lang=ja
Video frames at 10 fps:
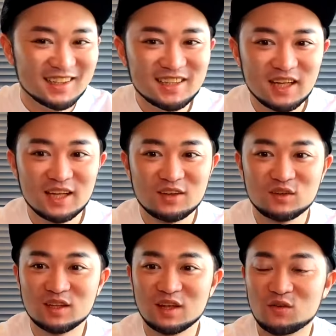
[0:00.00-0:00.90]
家で
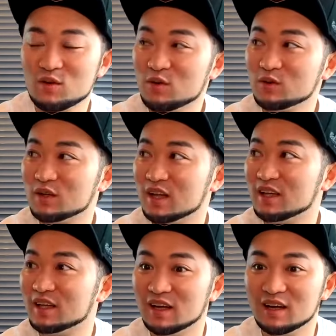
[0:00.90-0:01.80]
撮ってたらこういうことな
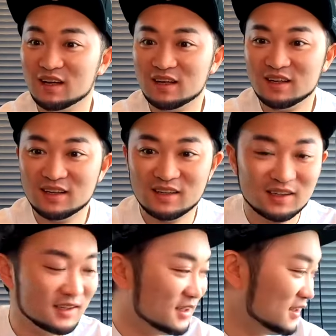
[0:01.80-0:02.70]
んねんな、うん、
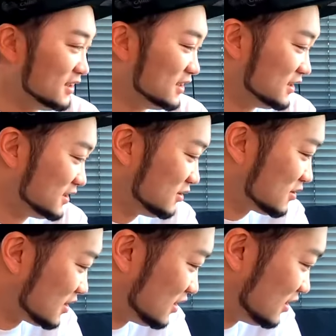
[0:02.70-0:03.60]
そ
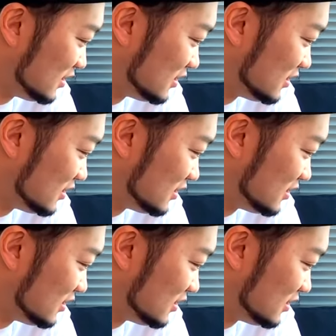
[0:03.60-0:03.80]
うか。